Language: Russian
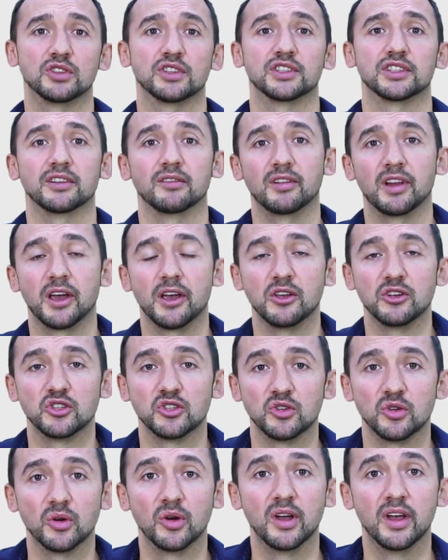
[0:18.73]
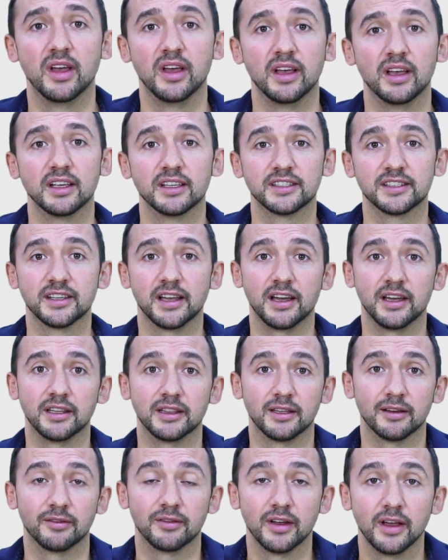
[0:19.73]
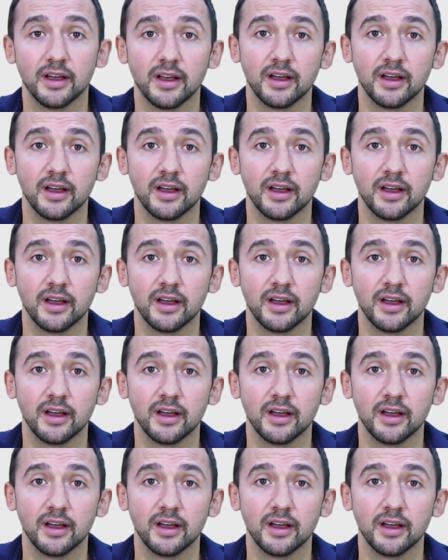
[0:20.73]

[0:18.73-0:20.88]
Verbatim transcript: составляющую сайтов.